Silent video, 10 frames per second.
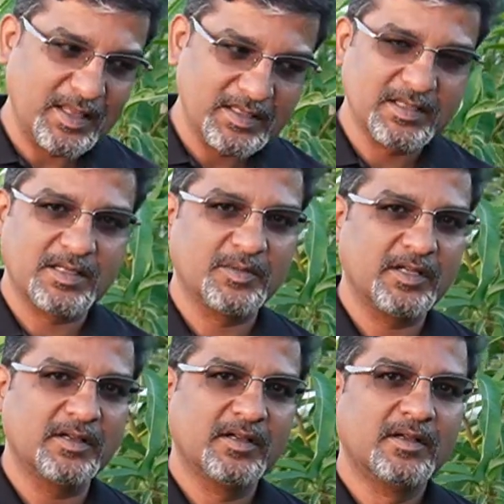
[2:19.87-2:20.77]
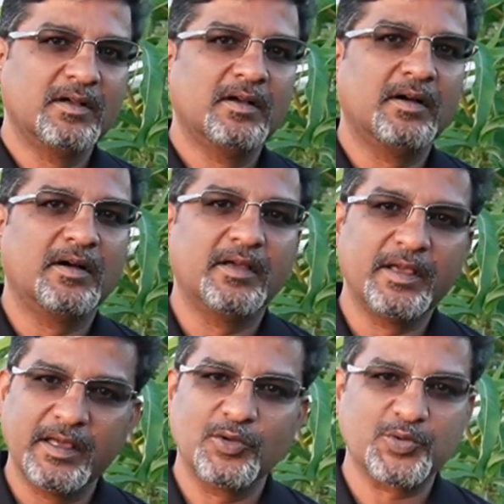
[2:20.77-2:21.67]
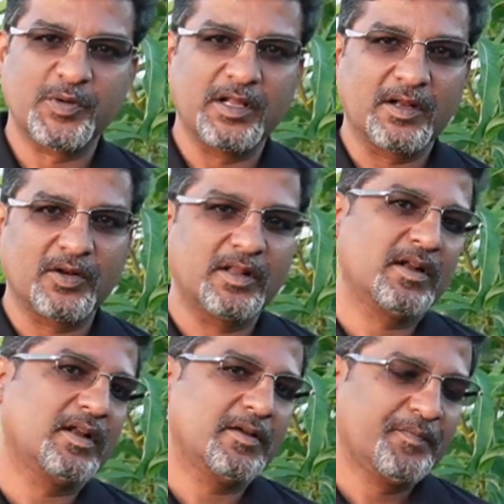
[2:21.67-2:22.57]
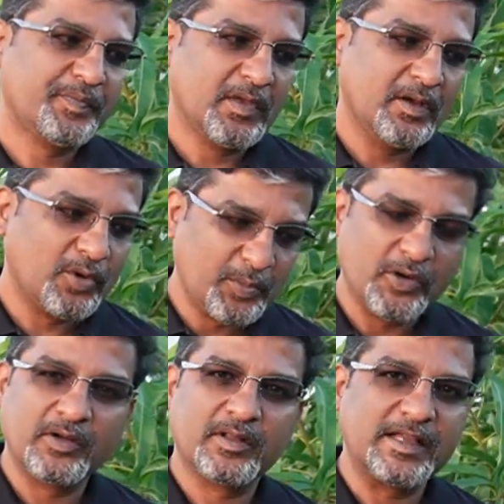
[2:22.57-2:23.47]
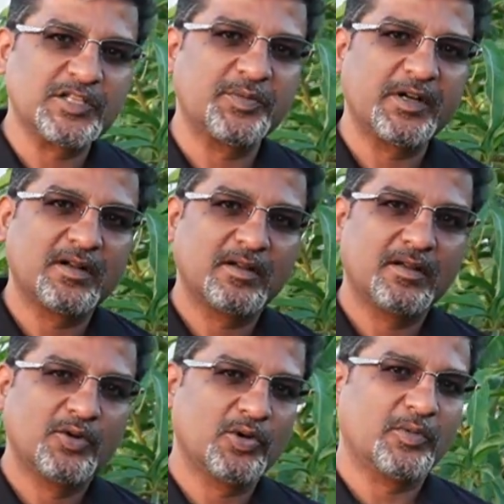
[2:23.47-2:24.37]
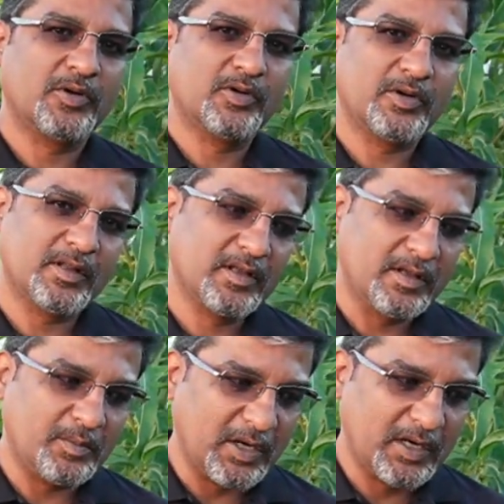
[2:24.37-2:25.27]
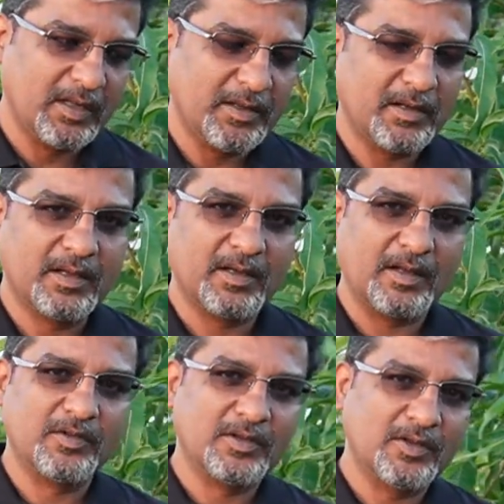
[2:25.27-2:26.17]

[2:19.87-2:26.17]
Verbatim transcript: அதே சிஸ்டம் தான் இங்கே யூஸ் பண்ணியிருக்கிறோம் அதனால் ஒரு பக்கம் இந்த ரைஸ்டு பெட் இன்னொரு பக்கம் அந்த மண் நான் நான் வந்து